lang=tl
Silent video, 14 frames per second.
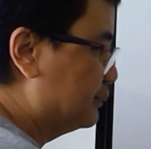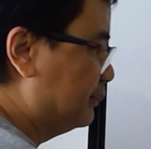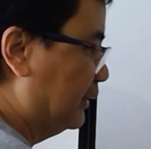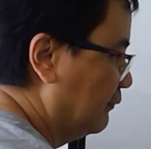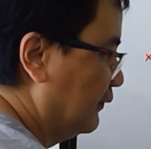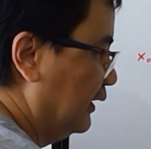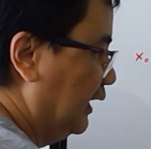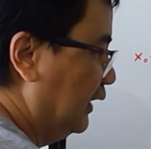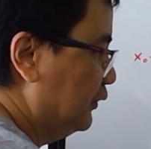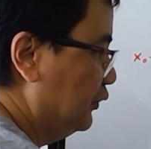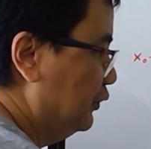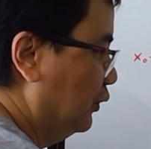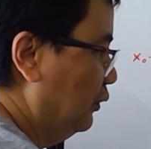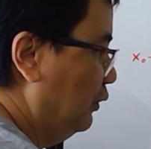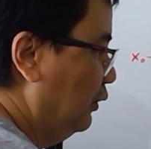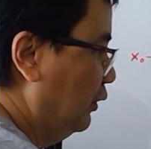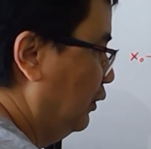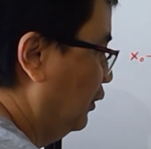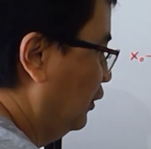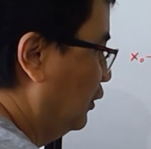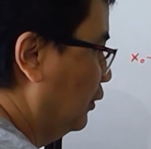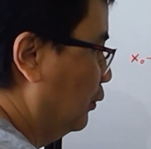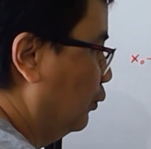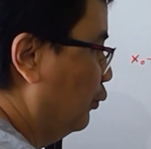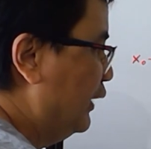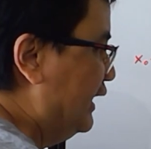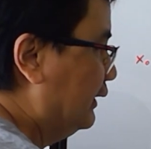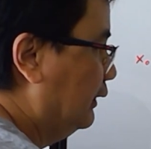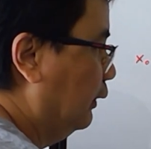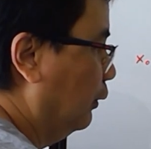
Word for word: is ito yung wind